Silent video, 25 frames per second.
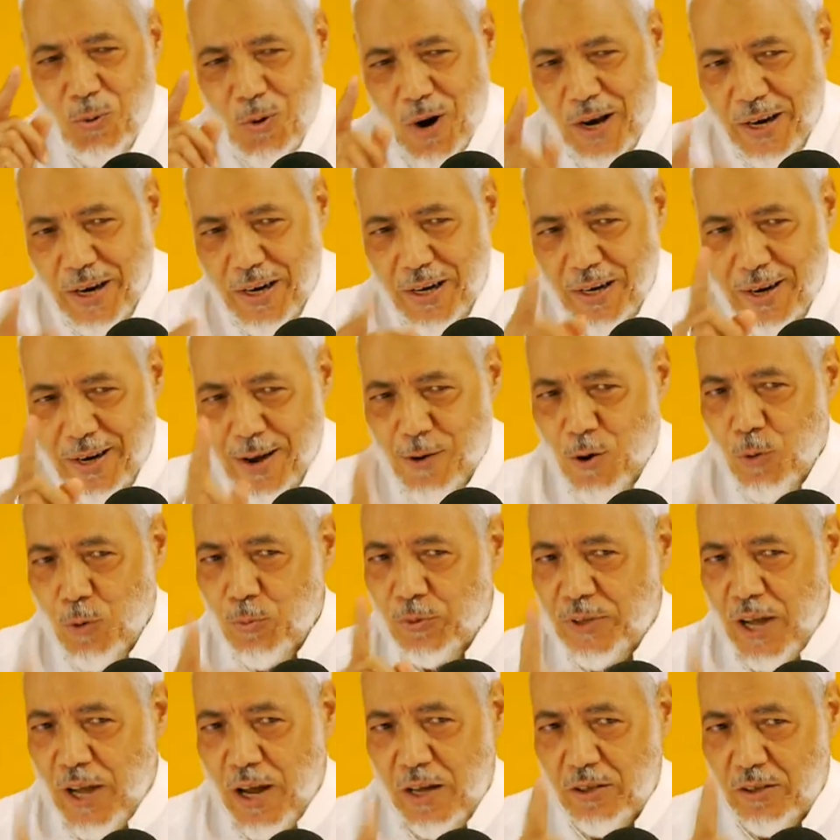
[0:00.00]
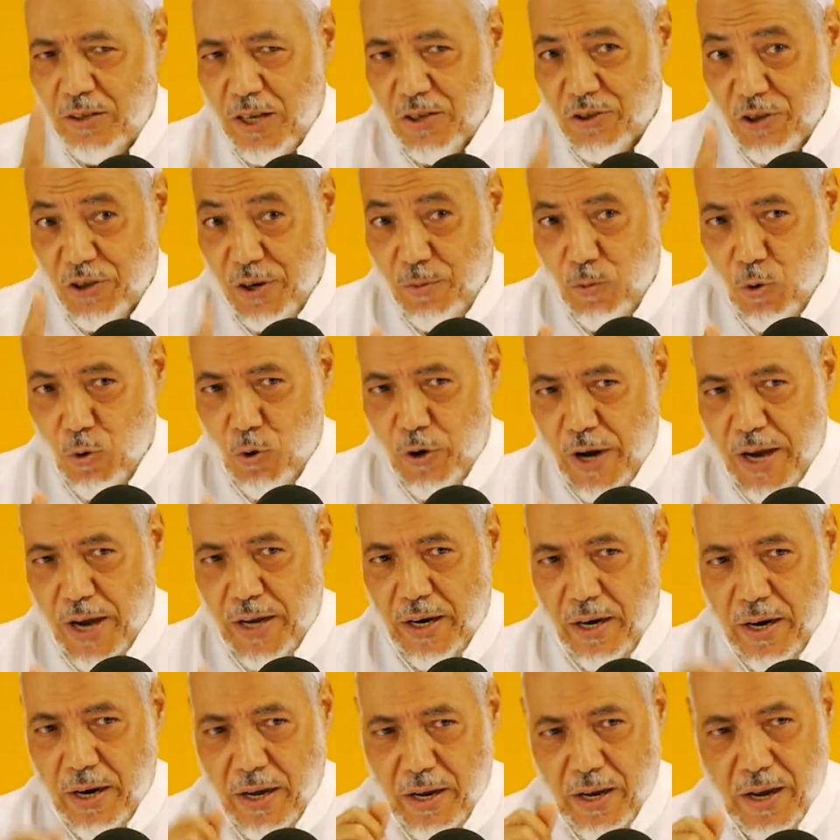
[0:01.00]
وإنكم تختصمون
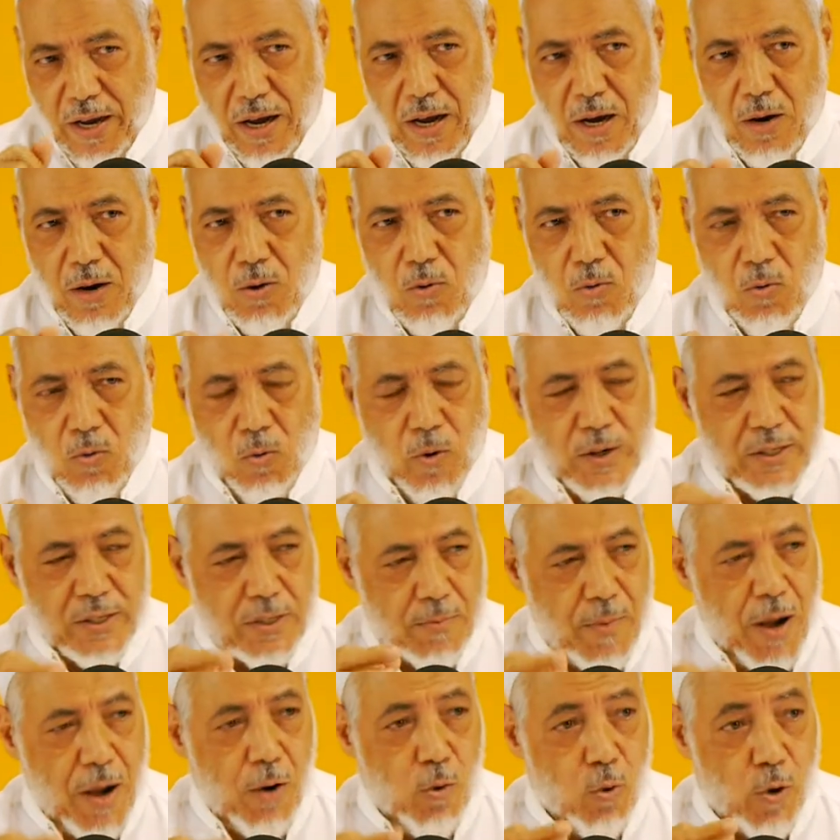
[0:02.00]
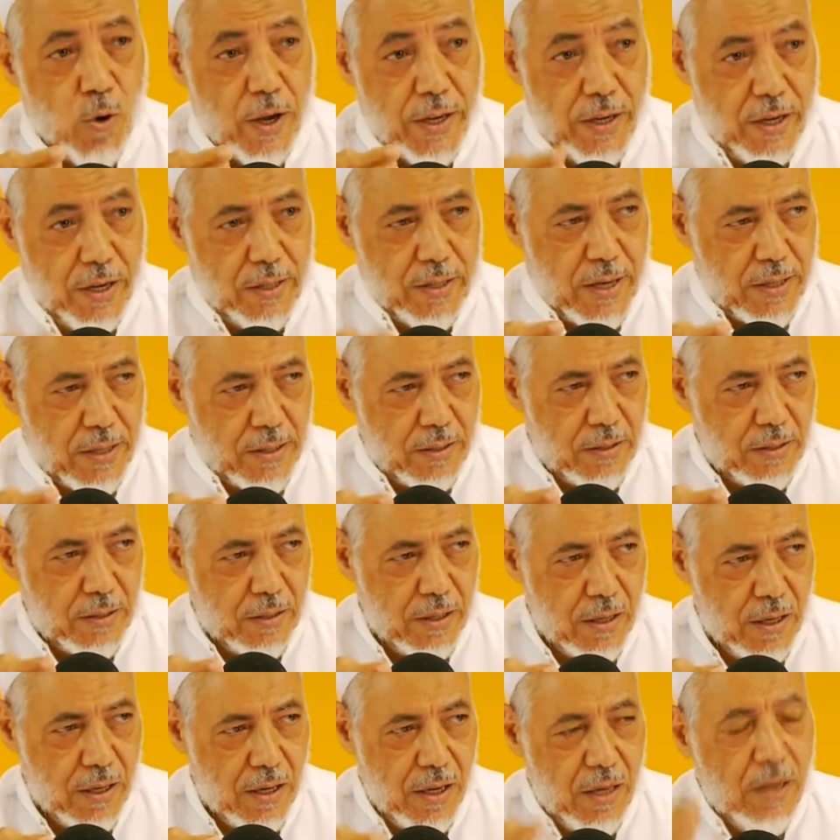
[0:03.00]
إلي واسمعوا جيدا
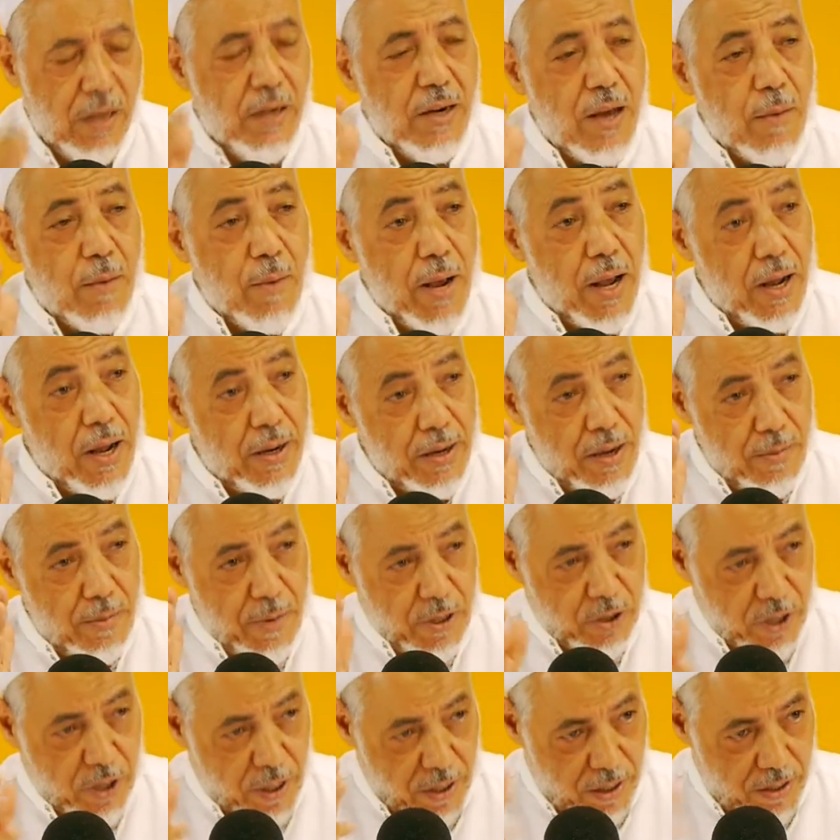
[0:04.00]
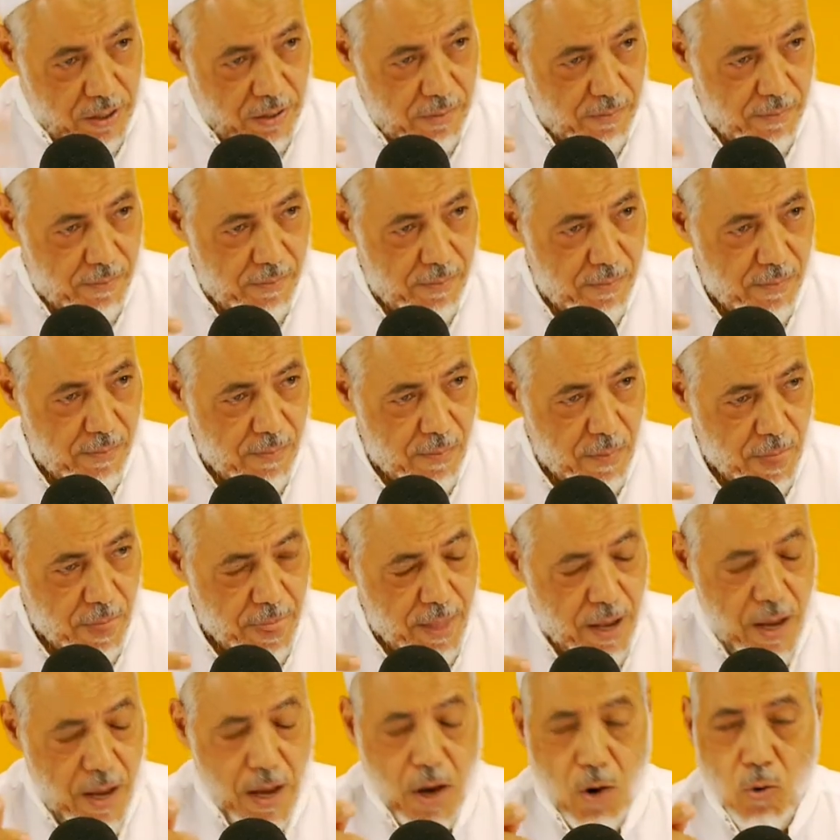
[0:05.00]
إنما أنا بشر
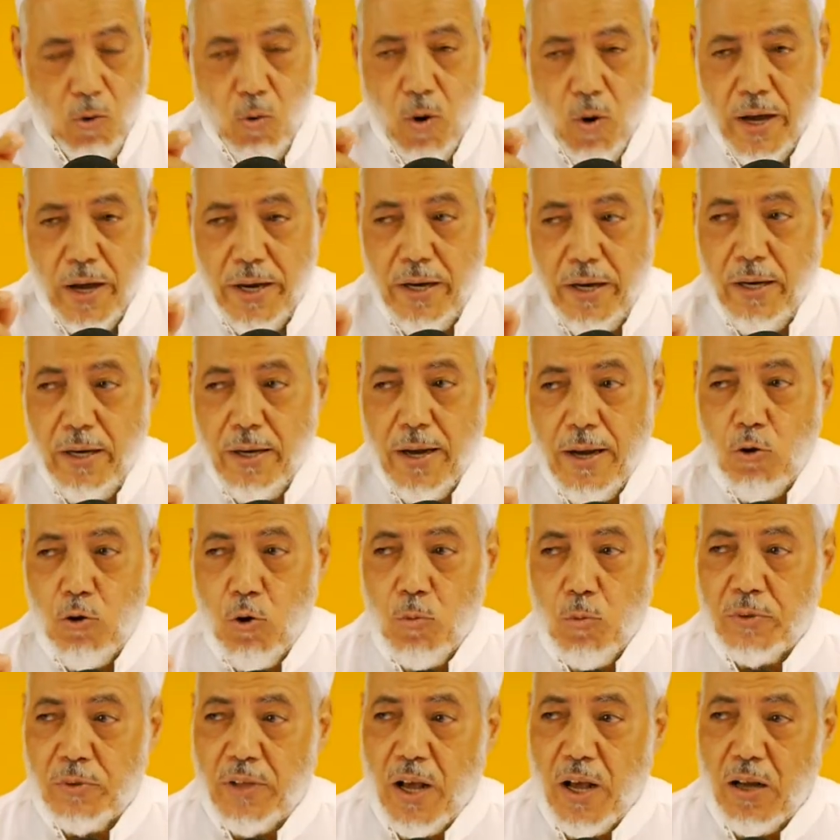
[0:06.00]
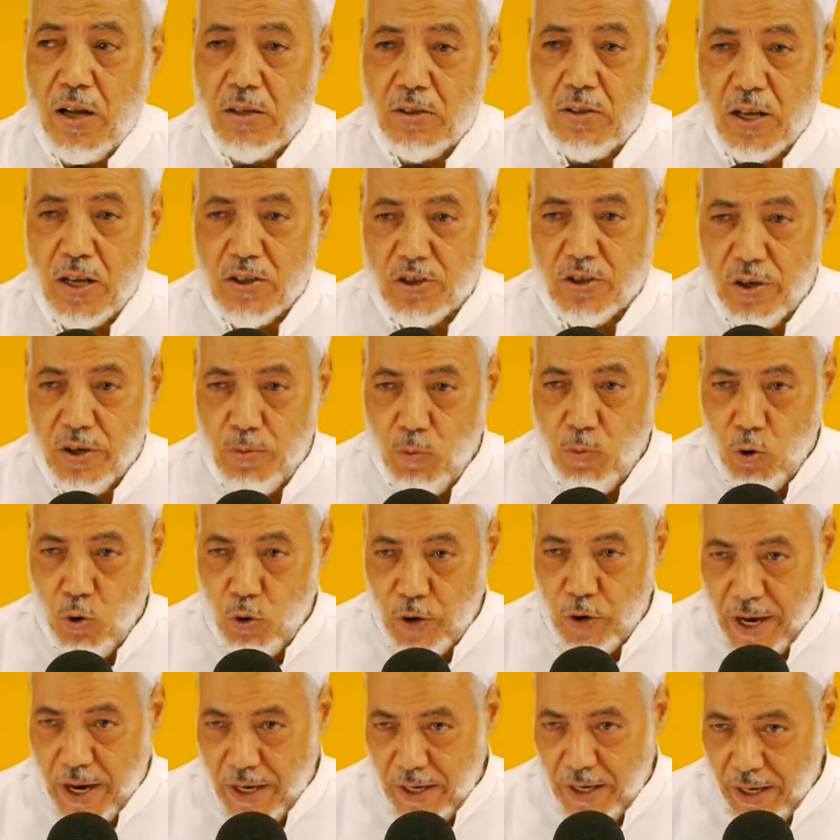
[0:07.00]
وإنكم
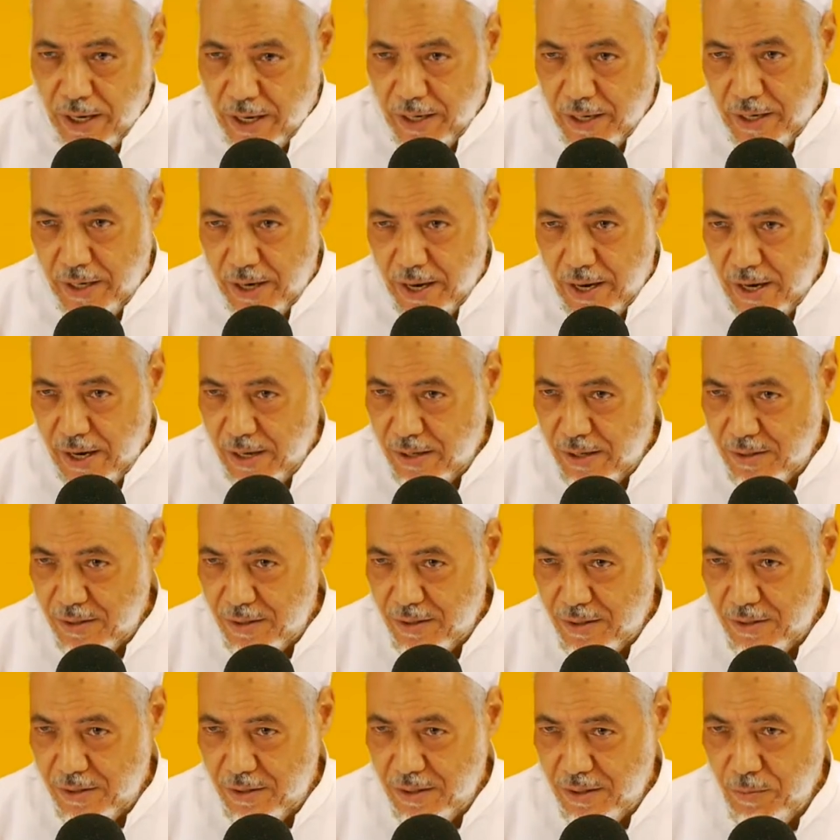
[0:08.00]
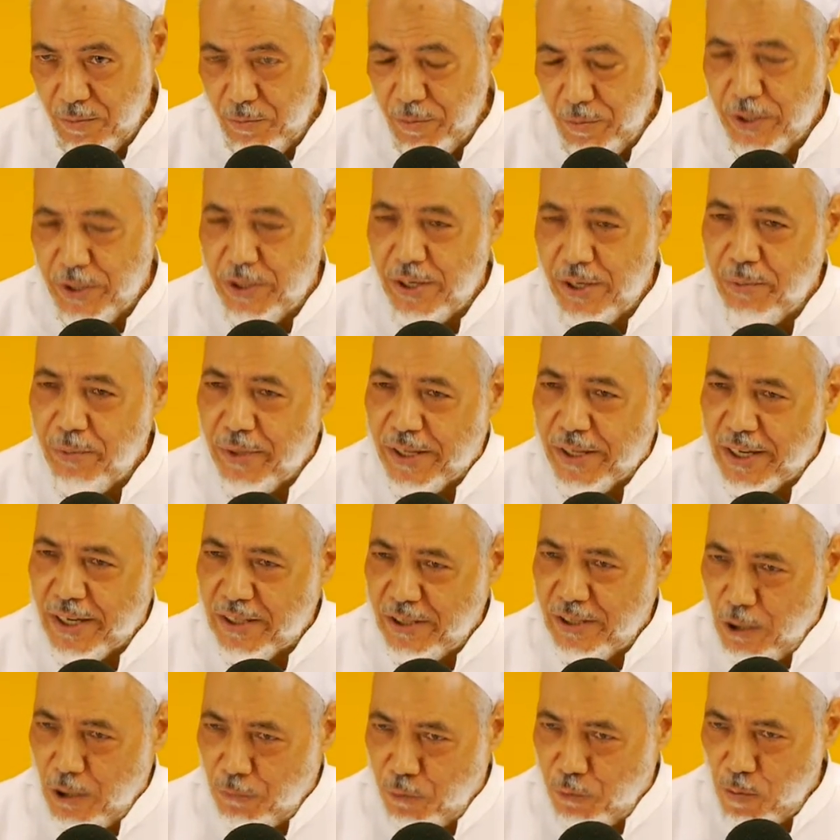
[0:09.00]
تختصمون إلي
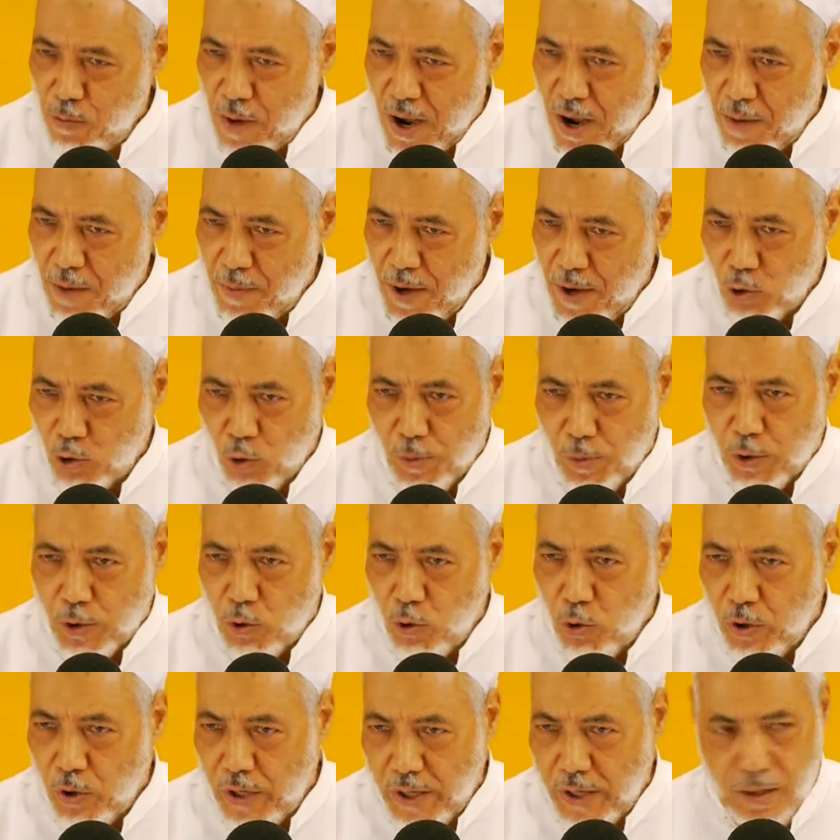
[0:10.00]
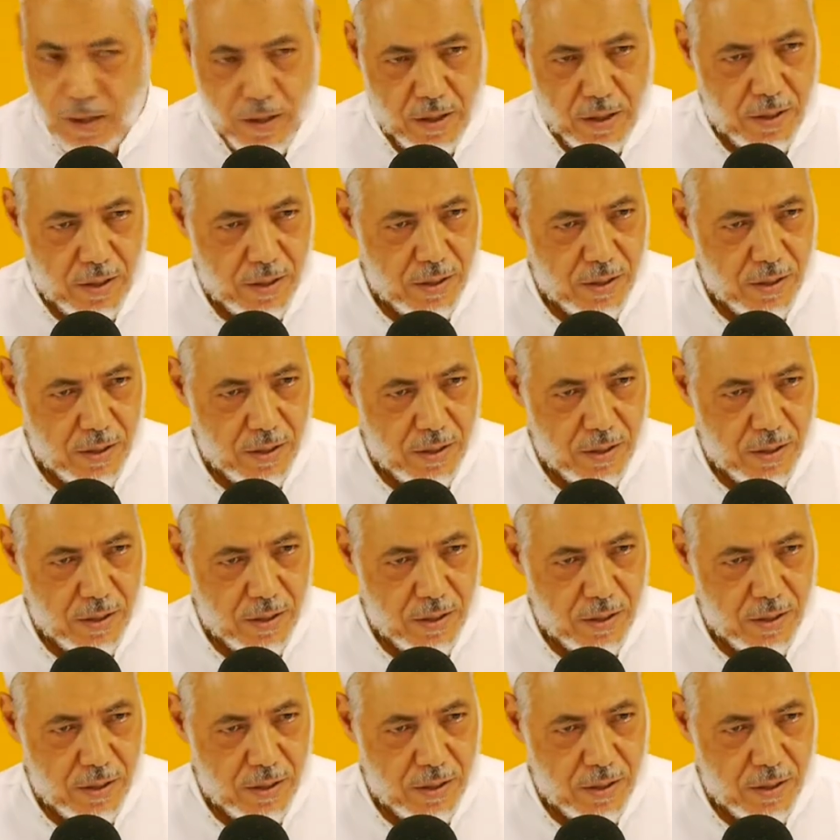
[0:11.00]
بتختلفوا مع بعض بتقولي